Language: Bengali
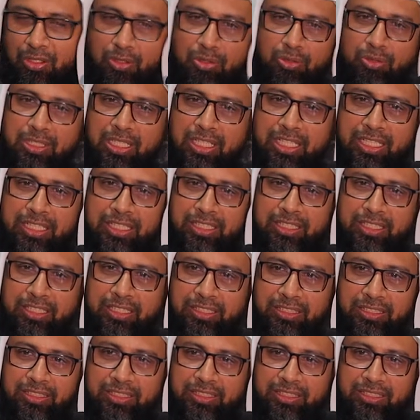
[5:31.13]
সুতরাং
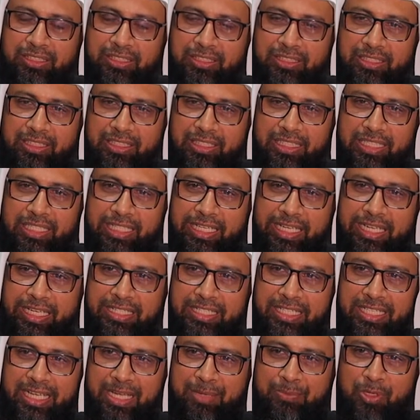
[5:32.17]

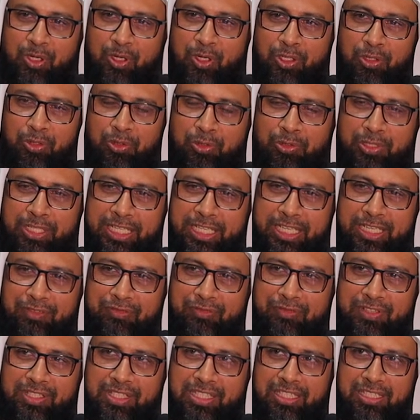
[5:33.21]
এটাকে আমরা হয়তো অনেকেই
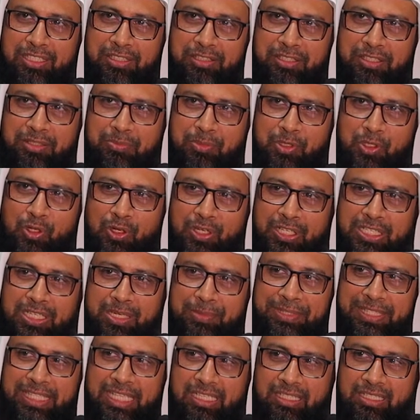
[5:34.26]
ফজিলতের বিষয়
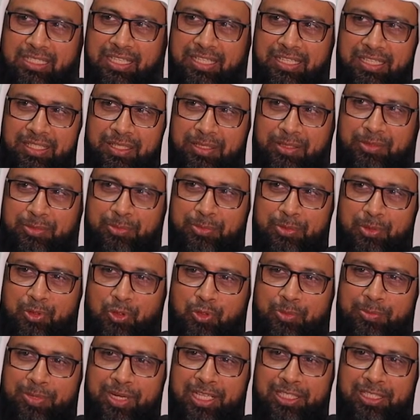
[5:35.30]
হিসাবে দেখছি এবং
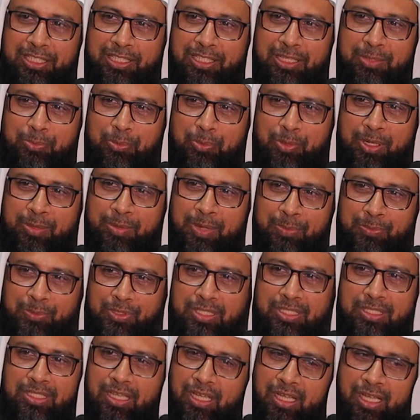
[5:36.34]
সুভান আল্লাহ পড়ে
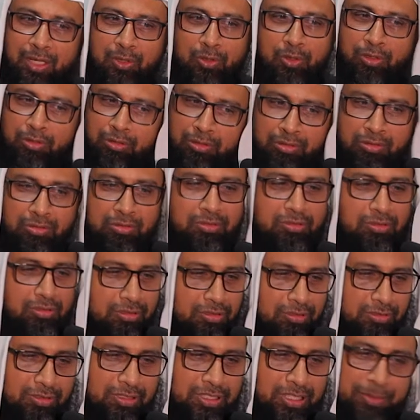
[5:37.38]
ভাবছে যা কত
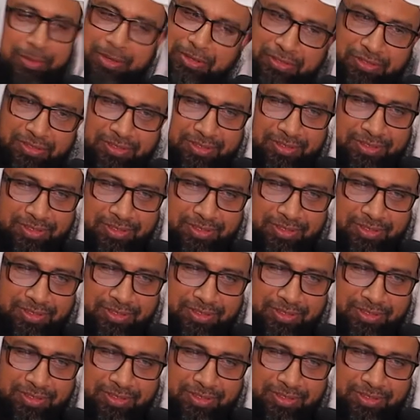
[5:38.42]
সুন্দর কথা বাস